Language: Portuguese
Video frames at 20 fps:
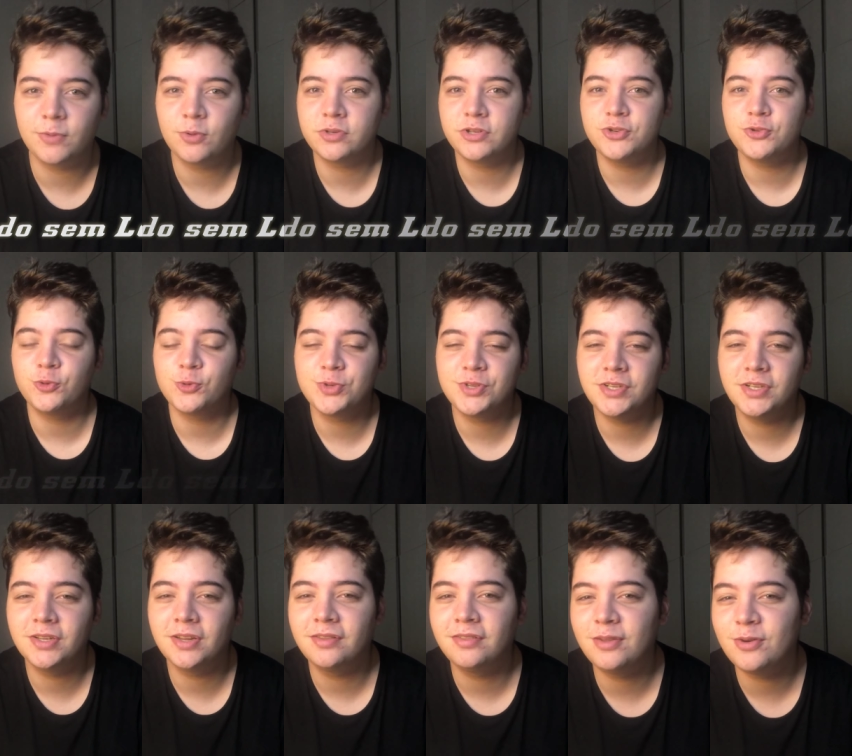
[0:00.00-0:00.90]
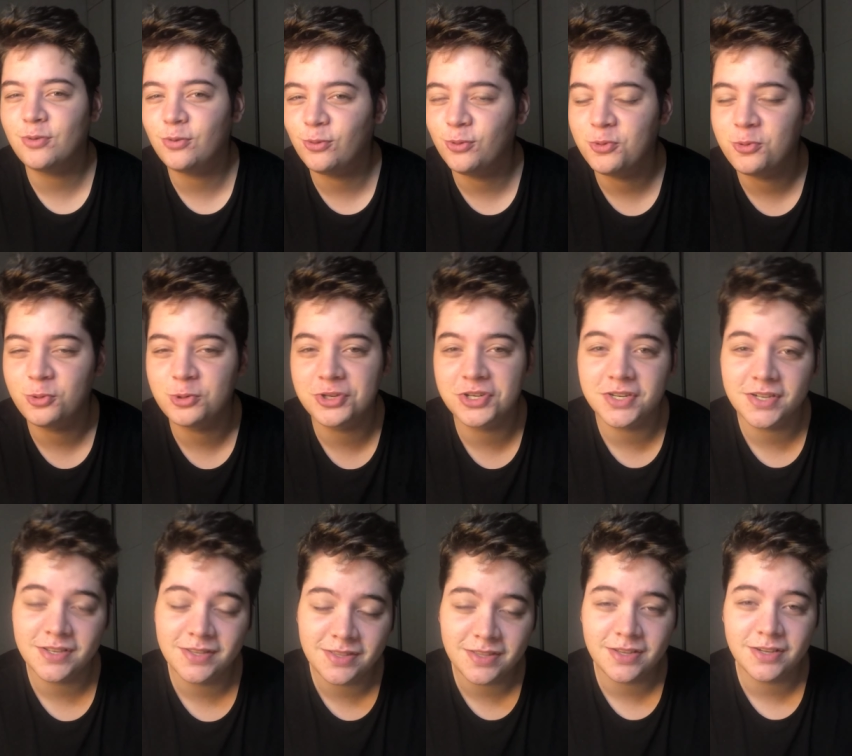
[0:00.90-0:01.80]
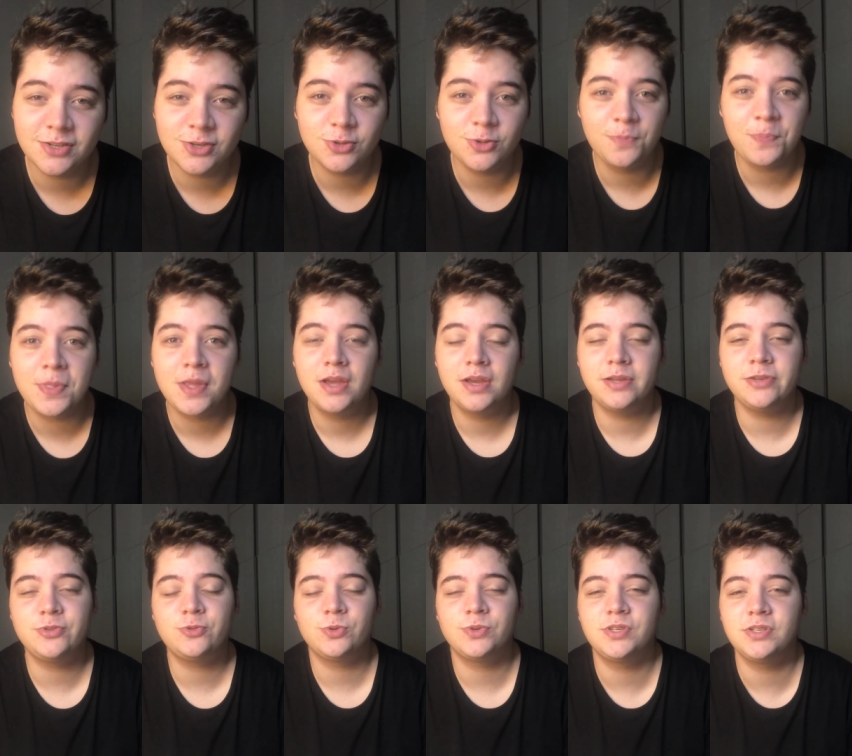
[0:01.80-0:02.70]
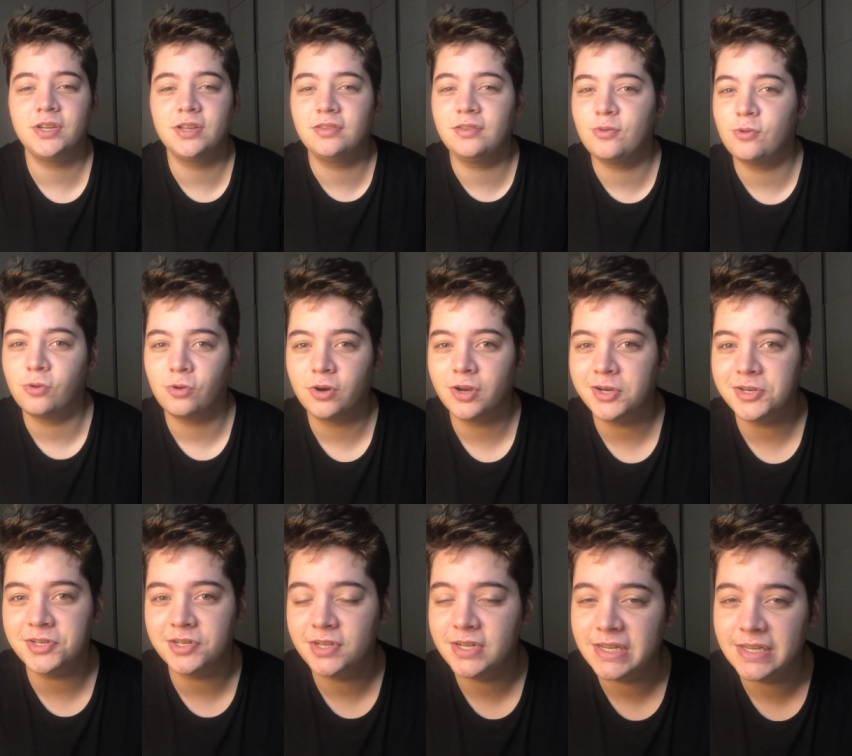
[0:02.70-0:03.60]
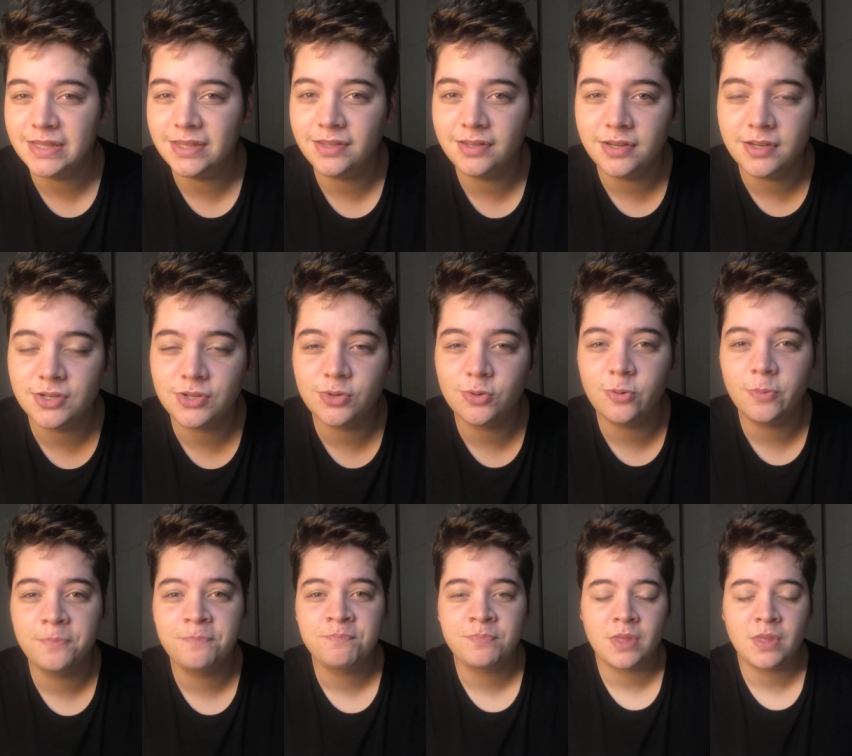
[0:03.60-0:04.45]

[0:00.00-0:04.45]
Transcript: Então a gente conseguia ter um lucro gigantesco, a gente conseguia ter um ROI gigantesco,